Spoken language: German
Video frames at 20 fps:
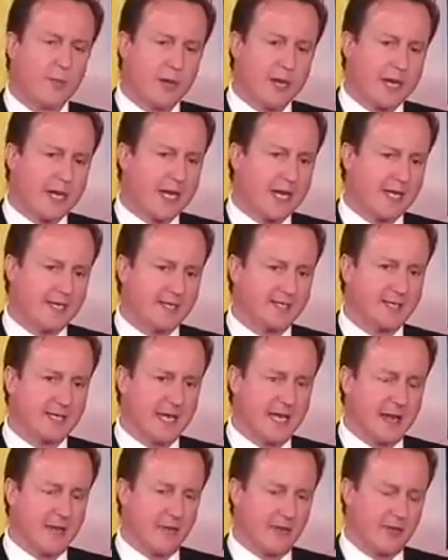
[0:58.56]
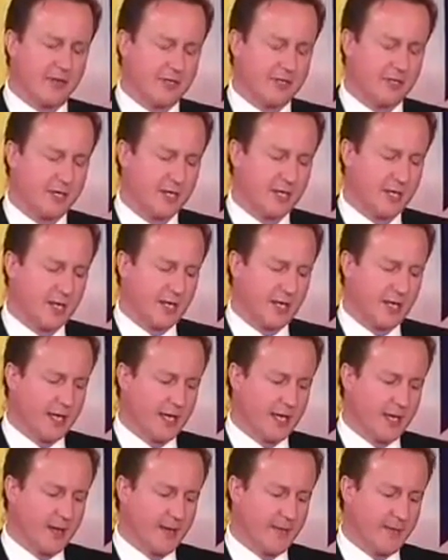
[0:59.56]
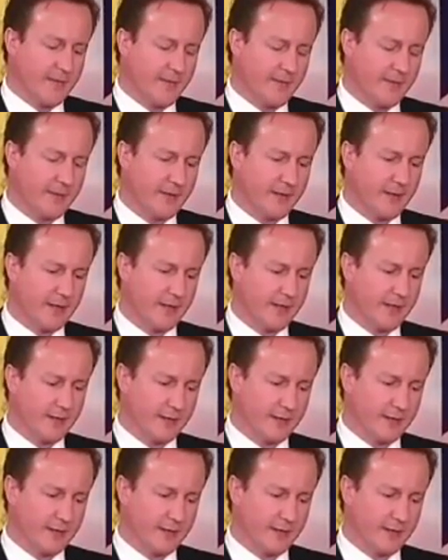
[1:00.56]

Wir verstehen vollkommen, dass Gary McKinnon eines sehr wichtigen und